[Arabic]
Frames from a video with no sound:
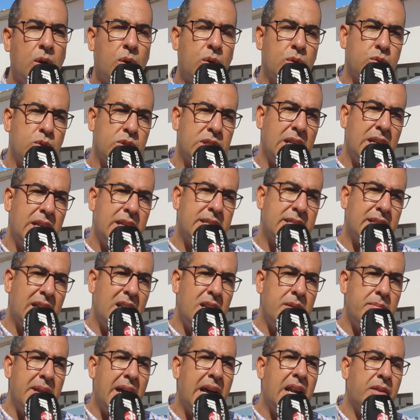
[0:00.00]
خصوصا اذا
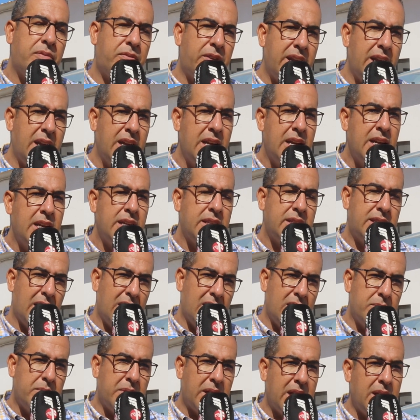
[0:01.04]
تكلمنا على الفرع ديال
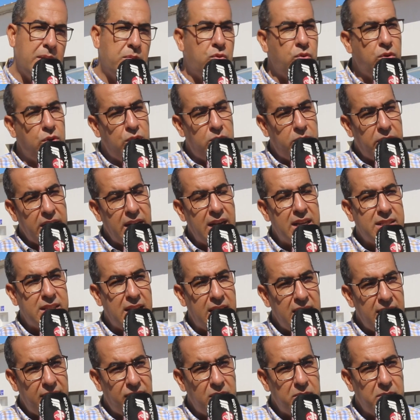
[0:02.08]
المغرب واليوم الرئاسه
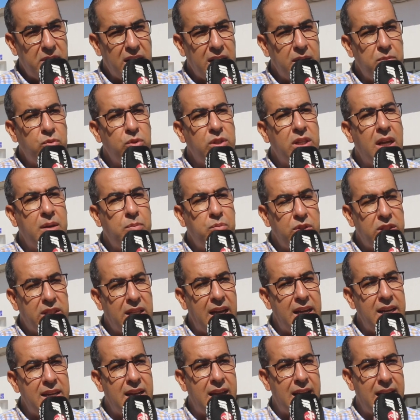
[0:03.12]
هي في المغرب ولا بد
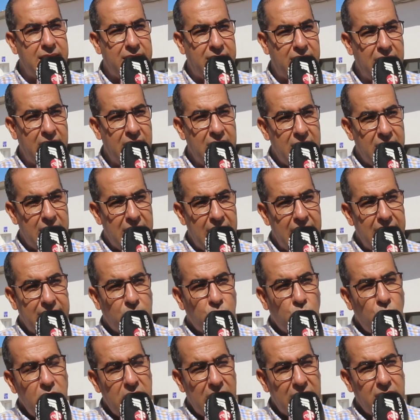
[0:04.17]
ان هاد هاد
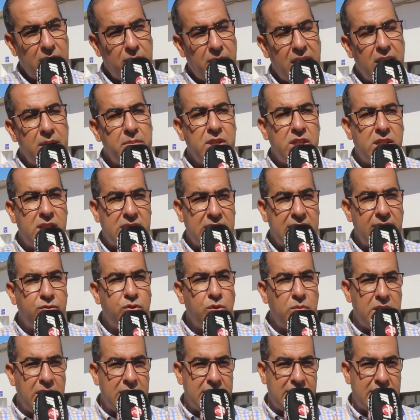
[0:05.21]
كل هاد البرامج يستافدوا منها